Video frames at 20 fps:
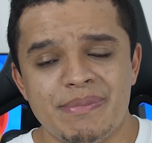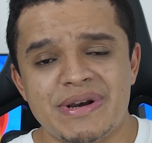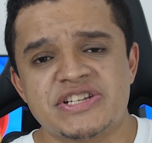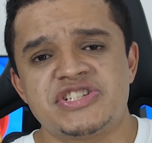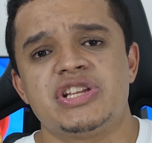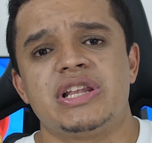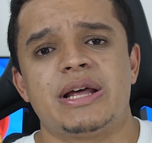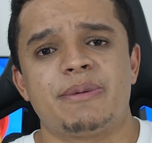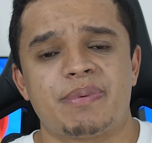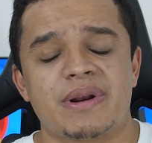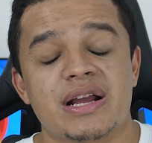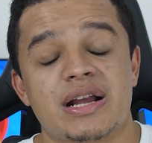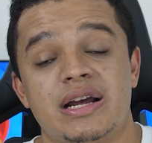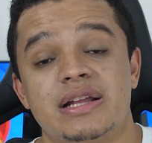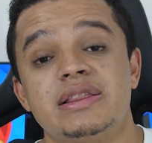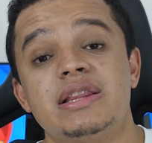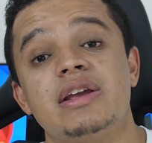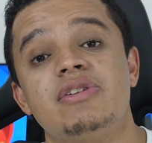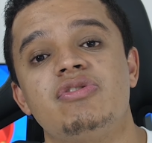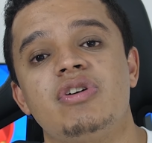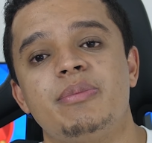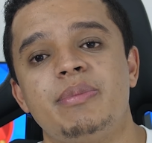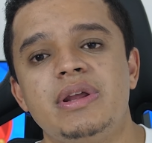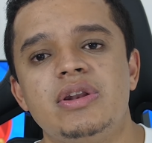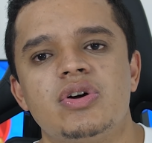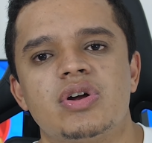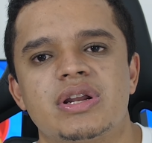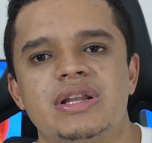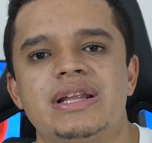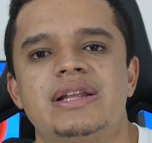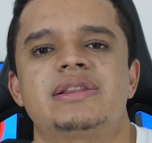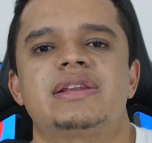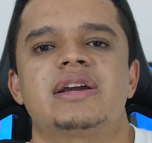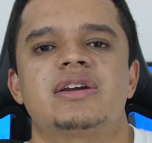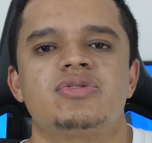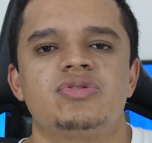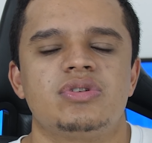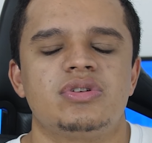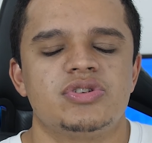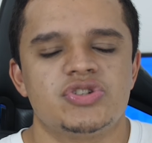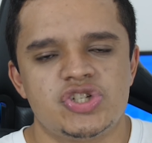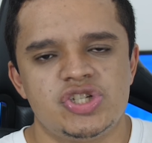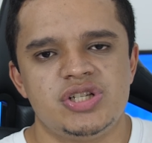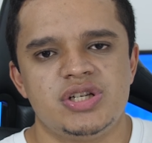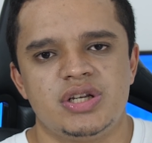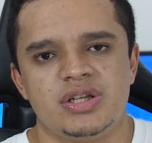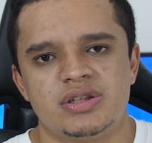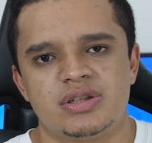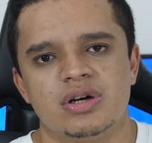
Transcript: Mas de lá para cá teve uma melhora na tecnologia.